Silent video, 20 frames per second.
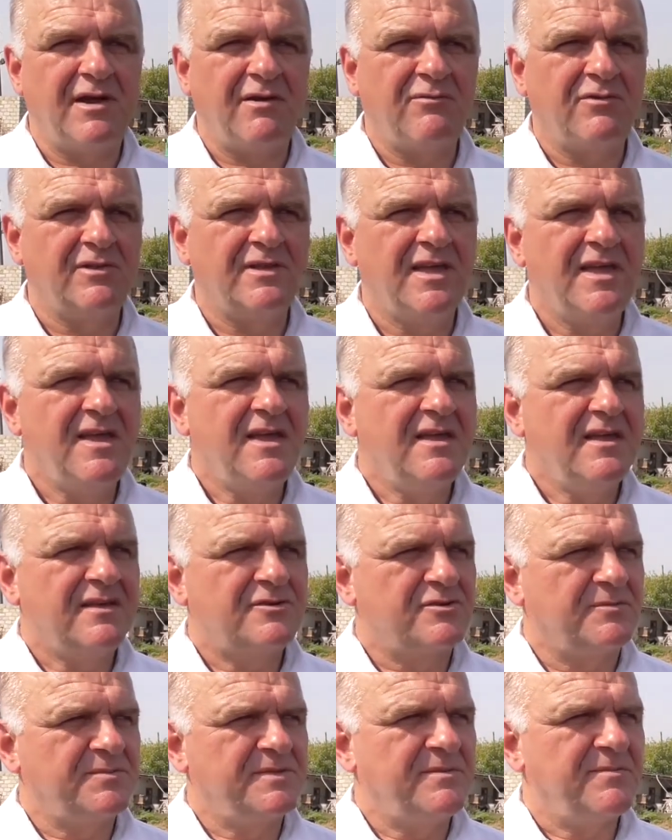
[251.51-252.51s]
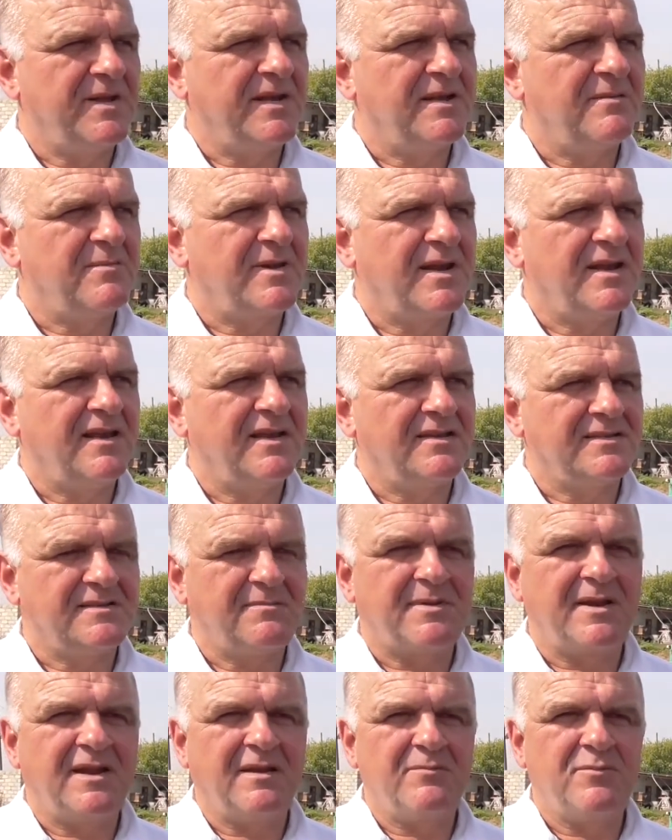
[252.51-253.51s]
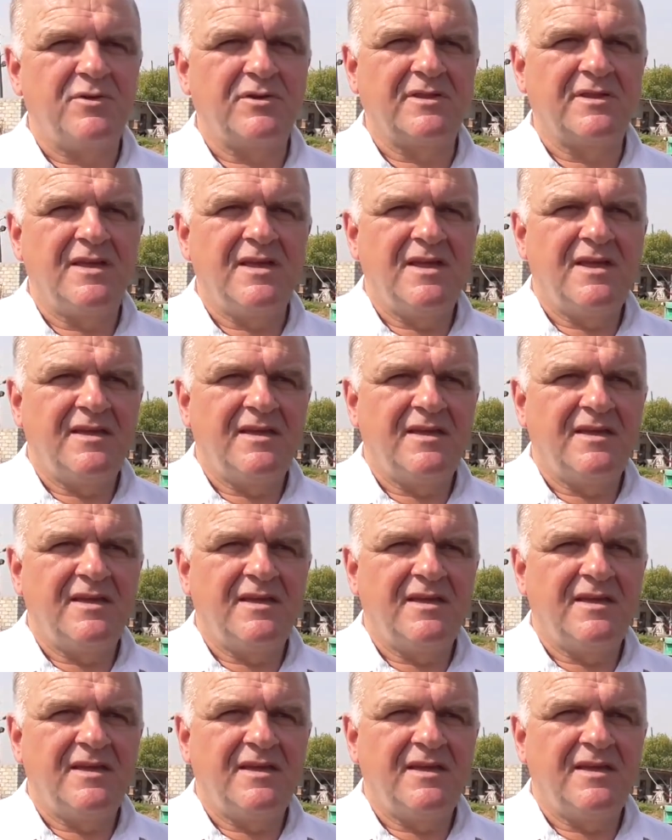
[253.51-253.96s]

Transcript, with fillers: А вот, чтобы семья набрала, собрала мед